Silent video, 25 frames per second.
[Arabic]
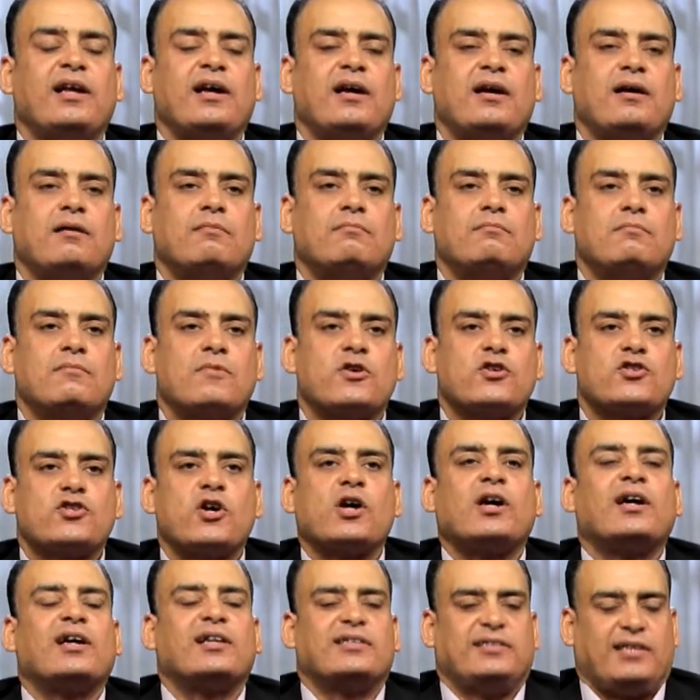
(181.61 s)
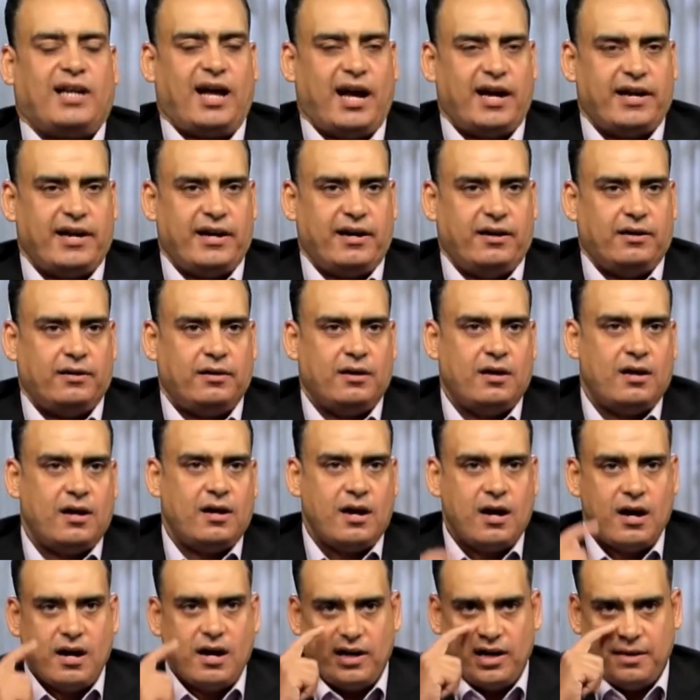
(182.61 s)
الى شجره الحياه
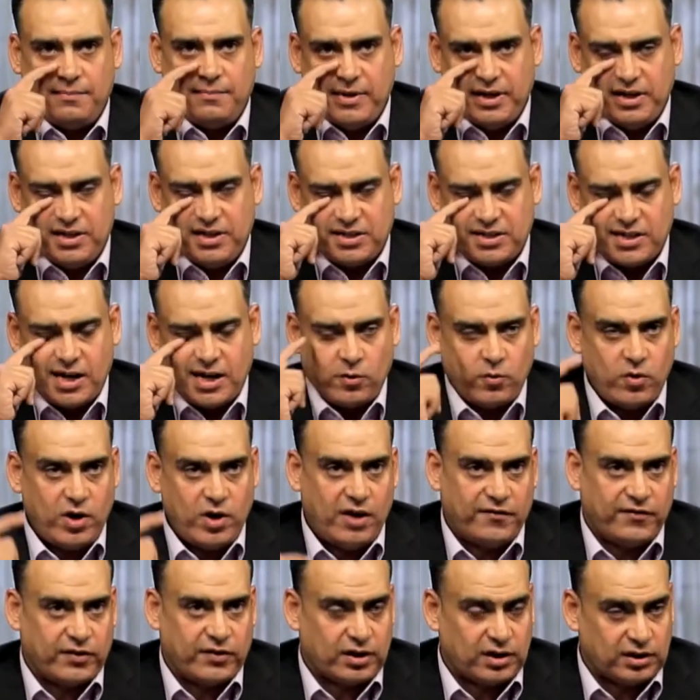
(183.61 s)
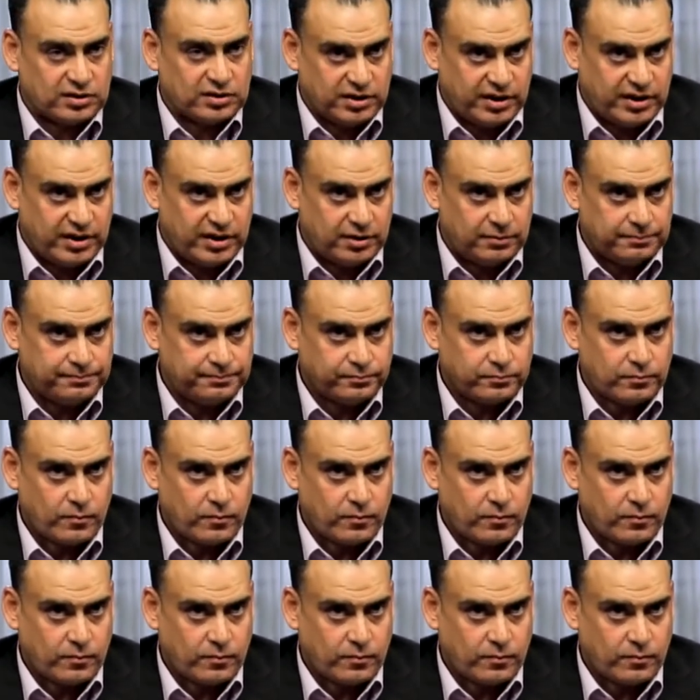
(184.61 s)
لما الانسان وقع في الخطيه